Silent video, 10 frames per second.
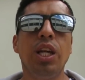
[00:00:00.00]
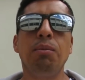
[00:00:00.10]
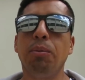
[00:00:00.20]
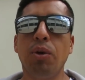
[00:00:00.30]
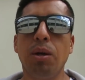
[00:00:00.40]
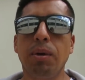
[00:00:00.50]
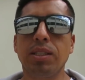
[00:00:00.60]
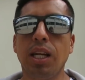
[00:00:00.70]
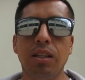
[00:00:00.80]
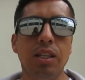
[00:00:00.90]
él me puede
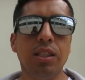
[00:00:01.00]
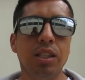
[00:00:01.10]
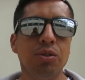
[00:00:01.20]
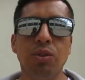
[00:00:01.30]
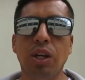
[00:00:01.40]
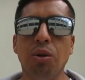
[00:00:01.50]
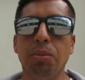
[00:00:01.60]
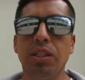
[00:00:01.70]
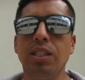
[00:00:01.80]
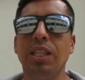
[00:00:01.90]
pasar. Esta es una
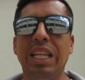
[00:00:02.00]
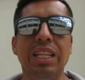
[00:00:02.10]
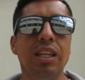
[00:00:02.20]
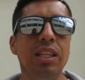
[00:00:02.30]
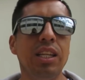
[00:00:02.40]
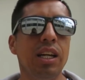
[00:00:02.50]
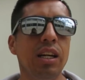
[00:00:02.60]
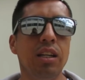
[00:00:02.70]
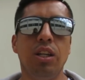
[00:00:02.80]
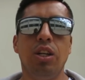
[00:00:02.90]
competencia de día a
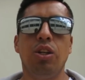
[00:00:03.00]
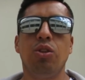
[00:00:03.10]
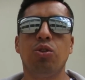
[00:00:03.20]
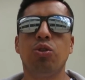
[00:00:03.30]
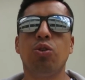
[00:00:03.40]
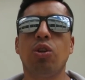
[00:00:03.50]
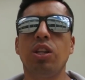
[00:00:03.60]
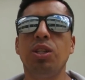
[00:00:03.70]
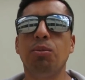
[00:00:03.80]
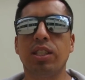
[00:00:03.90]
día. Nosotros
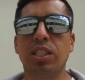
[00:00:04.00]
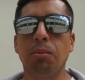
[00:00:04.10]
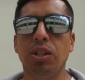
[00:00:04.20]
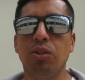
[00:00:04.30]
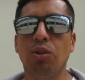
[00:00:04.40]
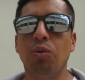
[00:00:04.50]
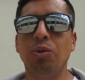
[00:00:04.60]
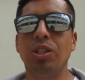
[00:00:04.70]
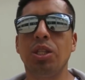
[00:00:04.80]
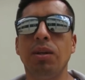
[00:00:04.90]
rendimos exámenes todos los
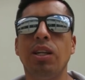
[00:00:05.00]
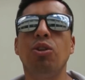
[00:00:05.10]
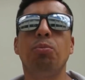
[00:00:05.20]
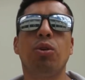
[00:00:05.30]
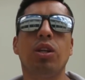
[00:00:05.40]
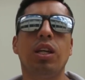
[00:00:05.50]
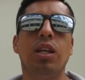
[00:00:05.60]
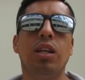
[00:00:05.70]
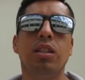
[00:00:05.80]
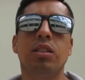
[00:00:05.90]
fines de semana, no
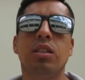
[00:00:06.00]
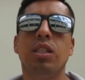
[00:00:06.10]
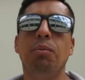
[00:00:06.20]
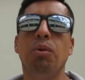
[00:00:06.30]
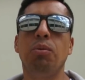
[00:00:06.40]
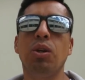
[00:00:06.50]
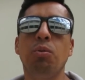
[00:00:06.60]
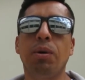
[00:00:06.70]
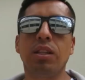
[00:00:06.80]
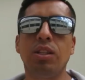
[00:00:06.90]
porque tapo bien
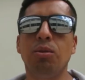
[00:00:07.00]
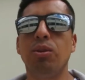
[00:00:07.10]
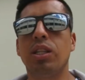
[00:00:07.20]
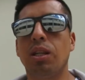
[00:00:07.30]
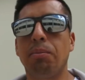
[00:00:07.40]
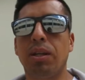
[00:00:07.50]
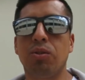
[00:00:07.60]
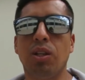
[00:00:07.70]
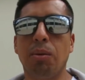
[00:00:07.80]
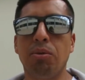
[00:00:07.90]
un partido, voy a tapar
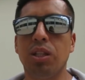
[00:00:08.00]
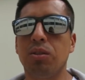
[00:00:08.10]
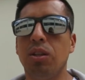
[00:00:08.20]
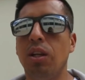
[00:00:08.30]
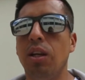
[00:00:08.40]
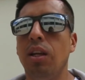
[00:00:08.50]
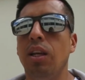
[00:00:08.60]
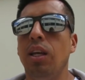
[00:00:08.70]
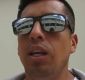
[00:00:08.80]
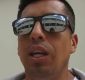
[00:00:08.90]
todo el campeonato.
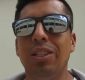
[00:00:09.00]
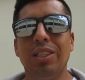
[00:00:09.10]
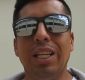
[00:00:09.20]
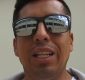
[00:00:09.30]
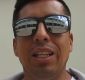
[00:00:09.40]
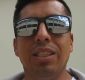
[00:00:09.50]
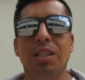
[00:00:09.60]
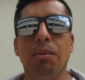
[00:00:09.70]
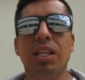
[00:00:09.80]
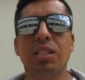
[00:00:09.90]
Ese es el
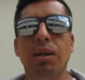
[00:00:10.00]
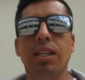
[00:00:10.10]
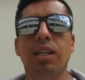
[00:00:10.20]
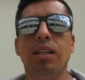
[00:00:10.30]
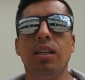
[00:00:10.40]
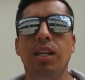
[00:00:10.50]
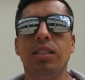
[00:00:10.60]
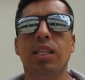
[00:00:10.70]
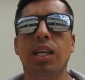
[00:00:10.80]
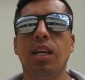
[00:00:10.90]
semana a semana,
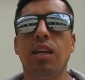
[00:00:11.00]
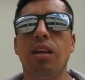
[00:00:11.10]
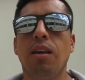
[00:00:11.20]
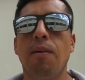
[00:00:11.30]
así que